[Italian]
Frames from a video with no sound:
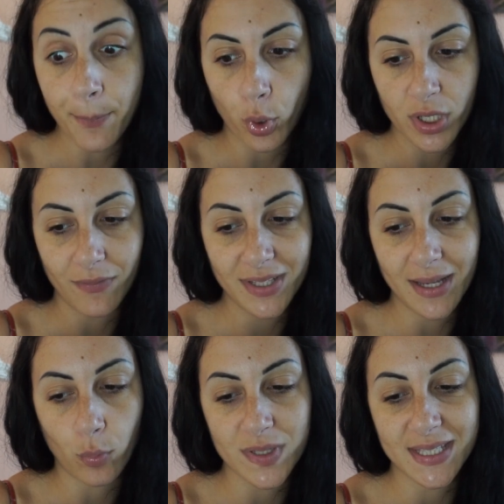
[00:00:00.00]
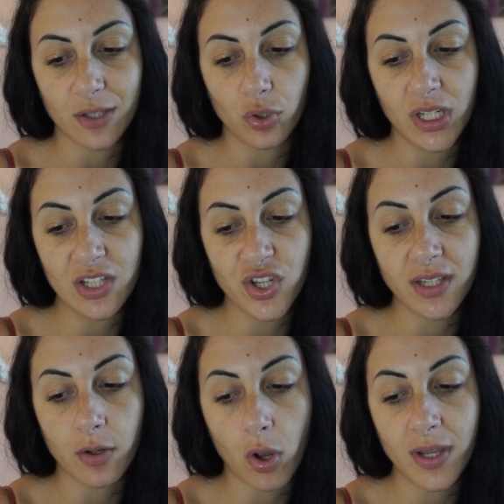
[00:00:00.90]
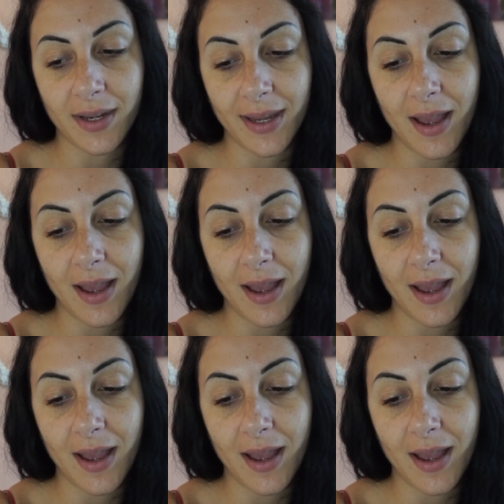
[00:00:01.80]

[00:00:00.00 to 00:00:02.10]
Se poi avete acquistato il jade roller